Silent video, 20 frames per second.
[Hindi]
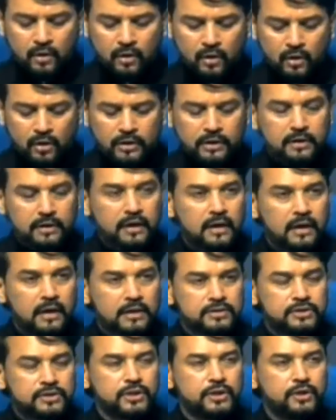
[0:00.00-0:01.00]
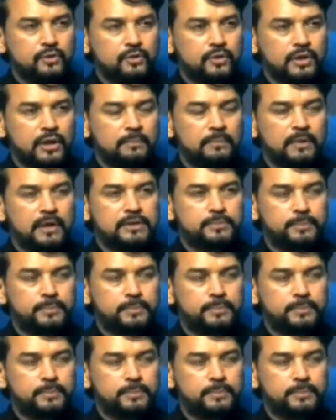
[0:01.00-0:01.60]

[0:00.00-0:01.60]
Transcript: और एच टेबलेट्स